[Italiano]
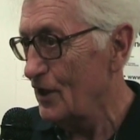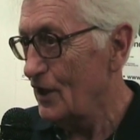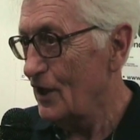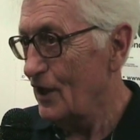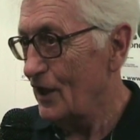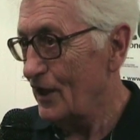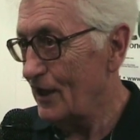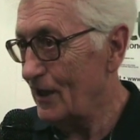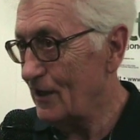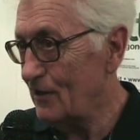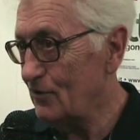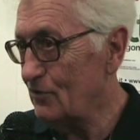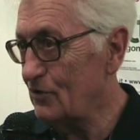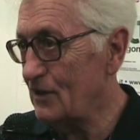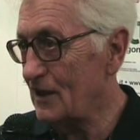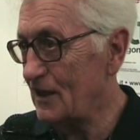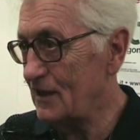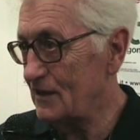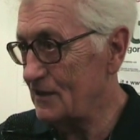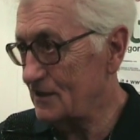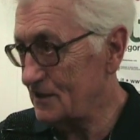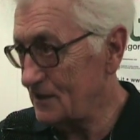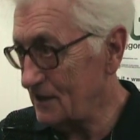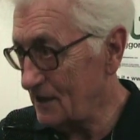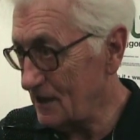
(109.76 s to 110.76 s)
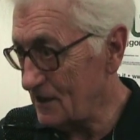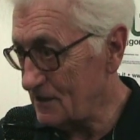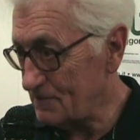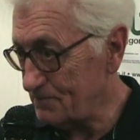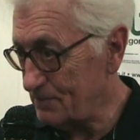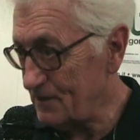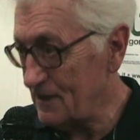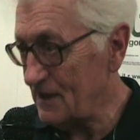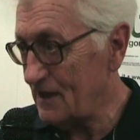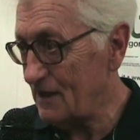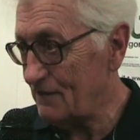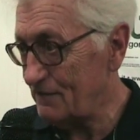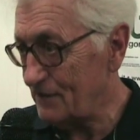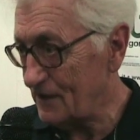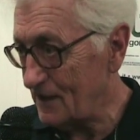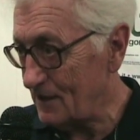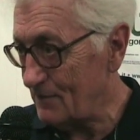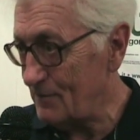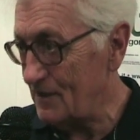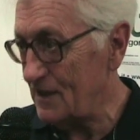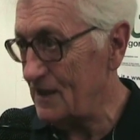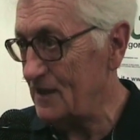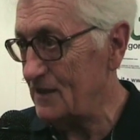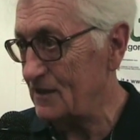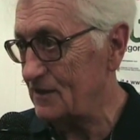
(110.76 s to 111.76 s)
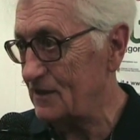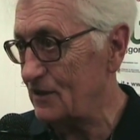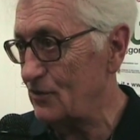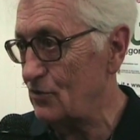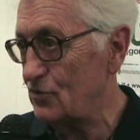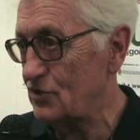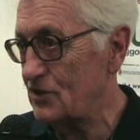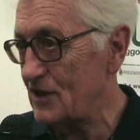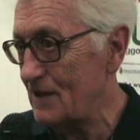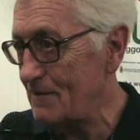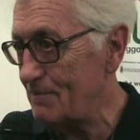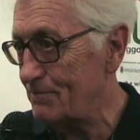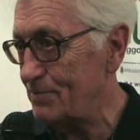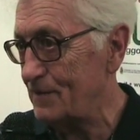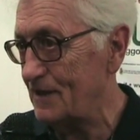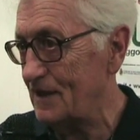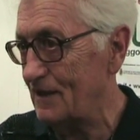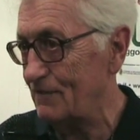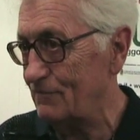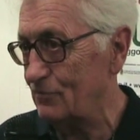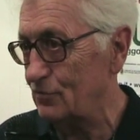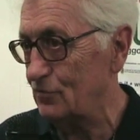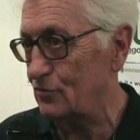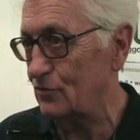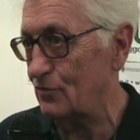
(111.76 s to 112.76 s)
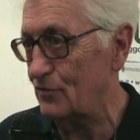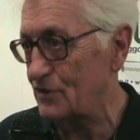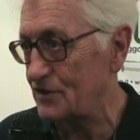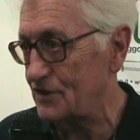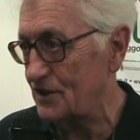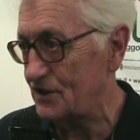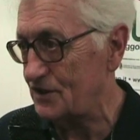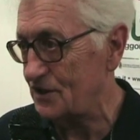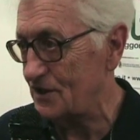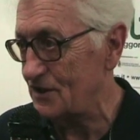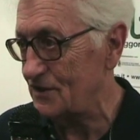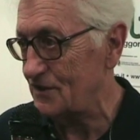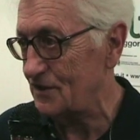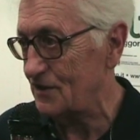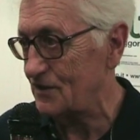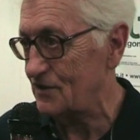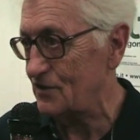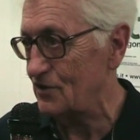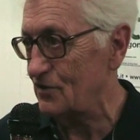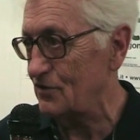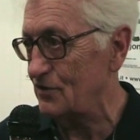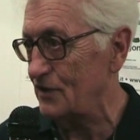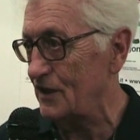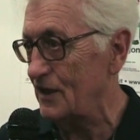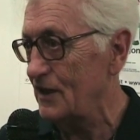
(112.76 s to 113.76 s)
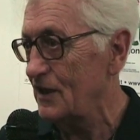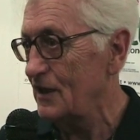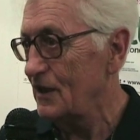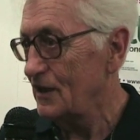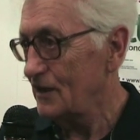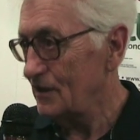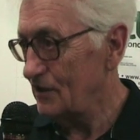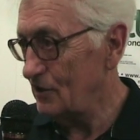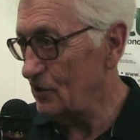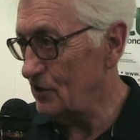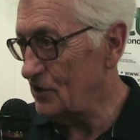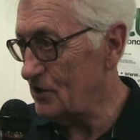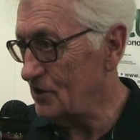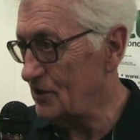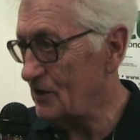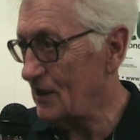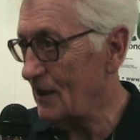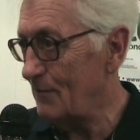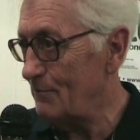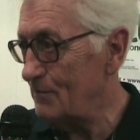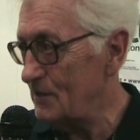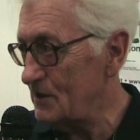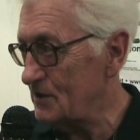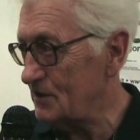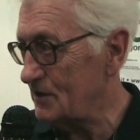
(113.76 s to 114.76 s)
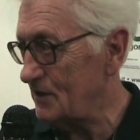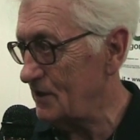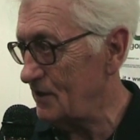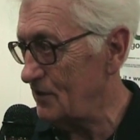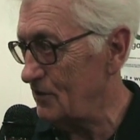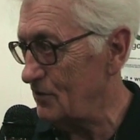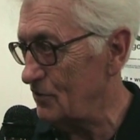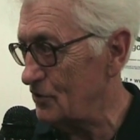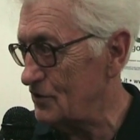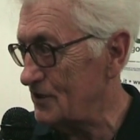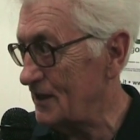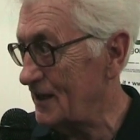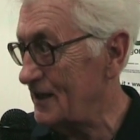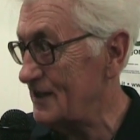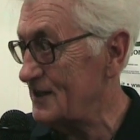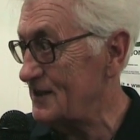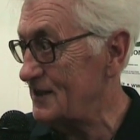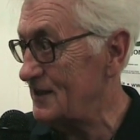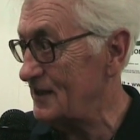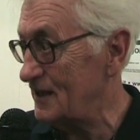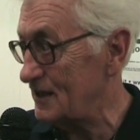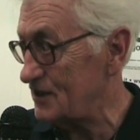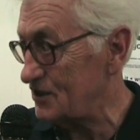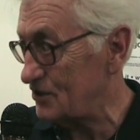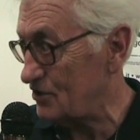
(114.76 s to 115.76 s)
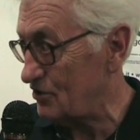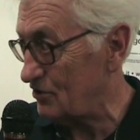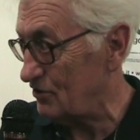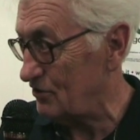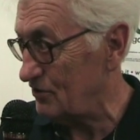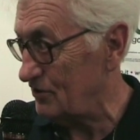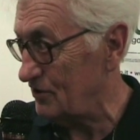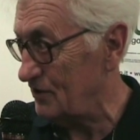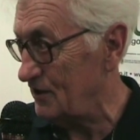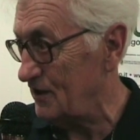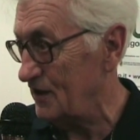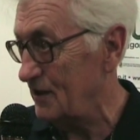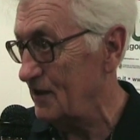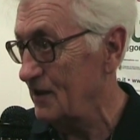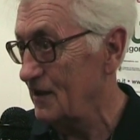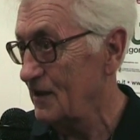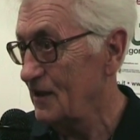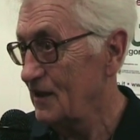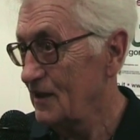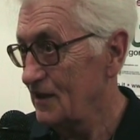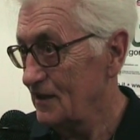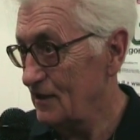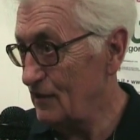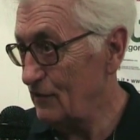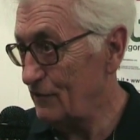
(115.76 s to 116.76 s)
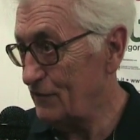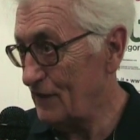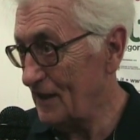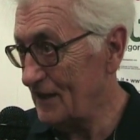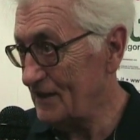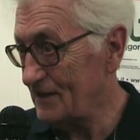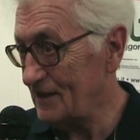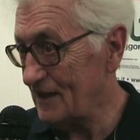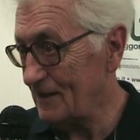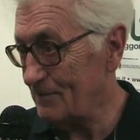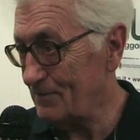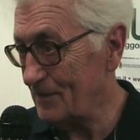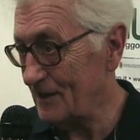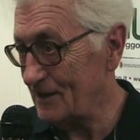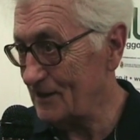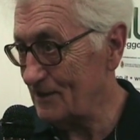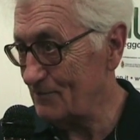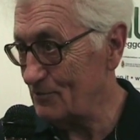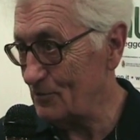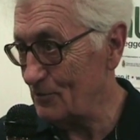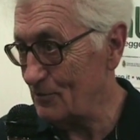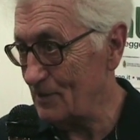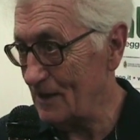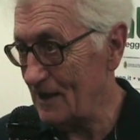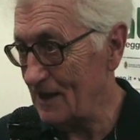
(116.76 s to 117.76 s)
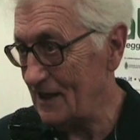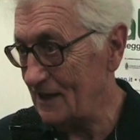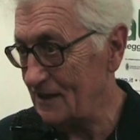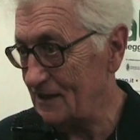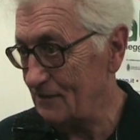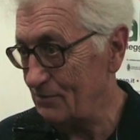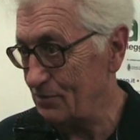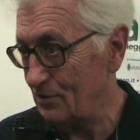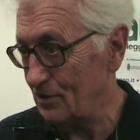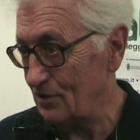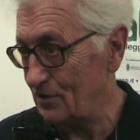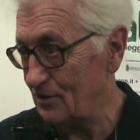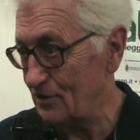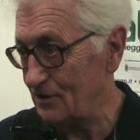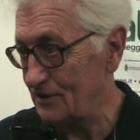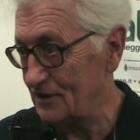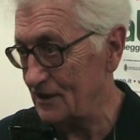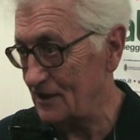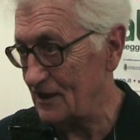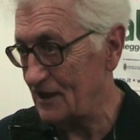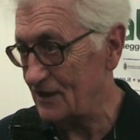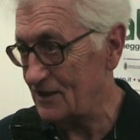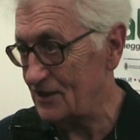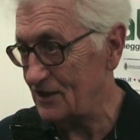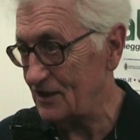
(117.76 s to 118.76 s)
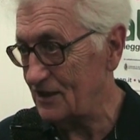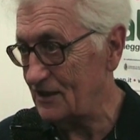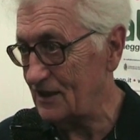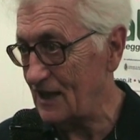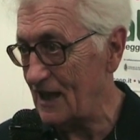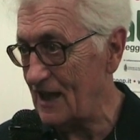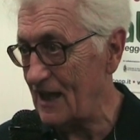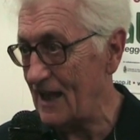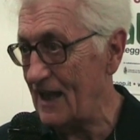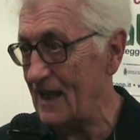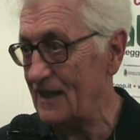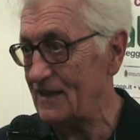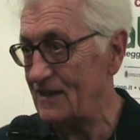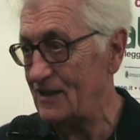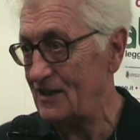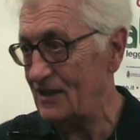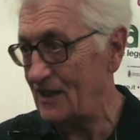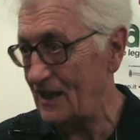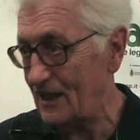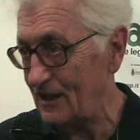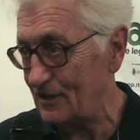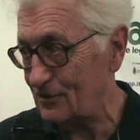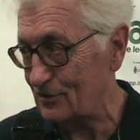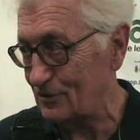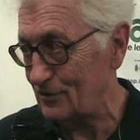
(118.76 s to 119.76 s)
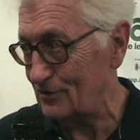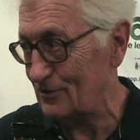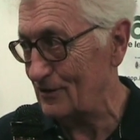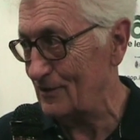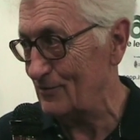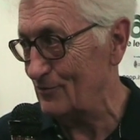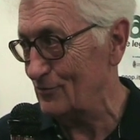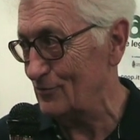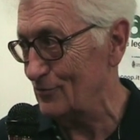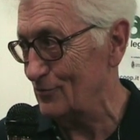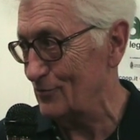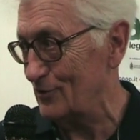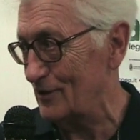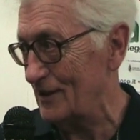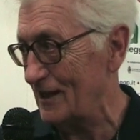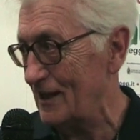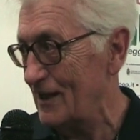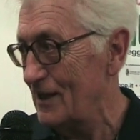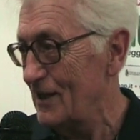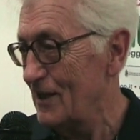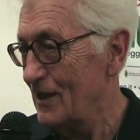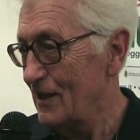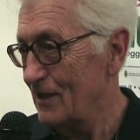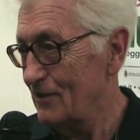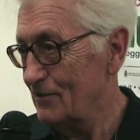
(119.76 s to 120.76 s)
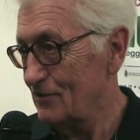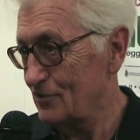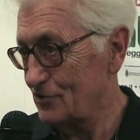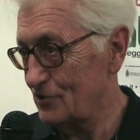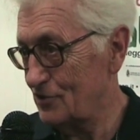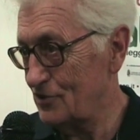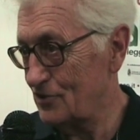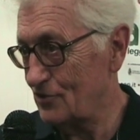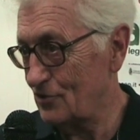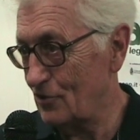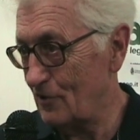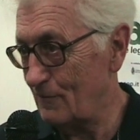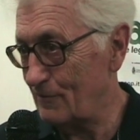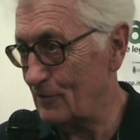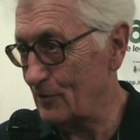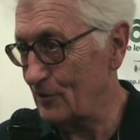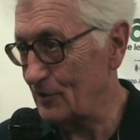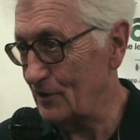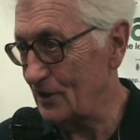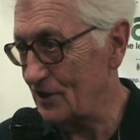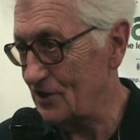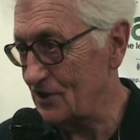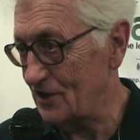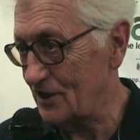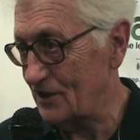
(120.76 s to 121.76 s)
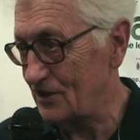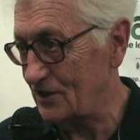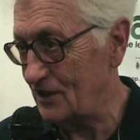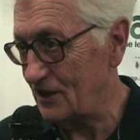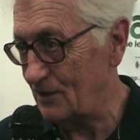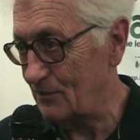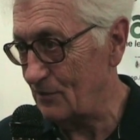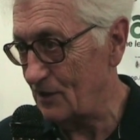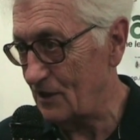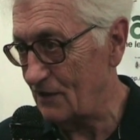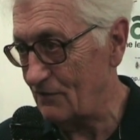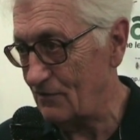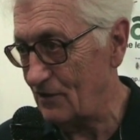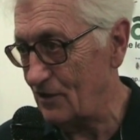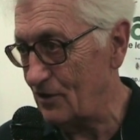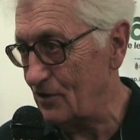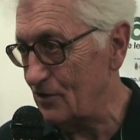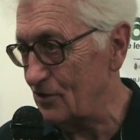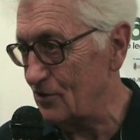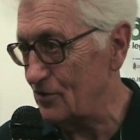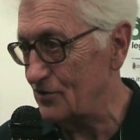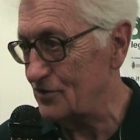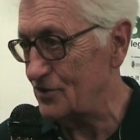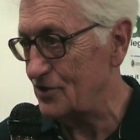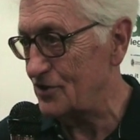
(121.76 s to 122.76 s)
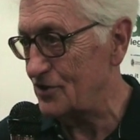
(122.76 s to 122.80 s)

e allora si respira veramente. Io sempre ho avuto questa sensazione di città misteriosa che si nasconde. Difatti la parte più bella di Bologna sogno della città è dietro le mura, si scoprono dei giardini meravigliosi,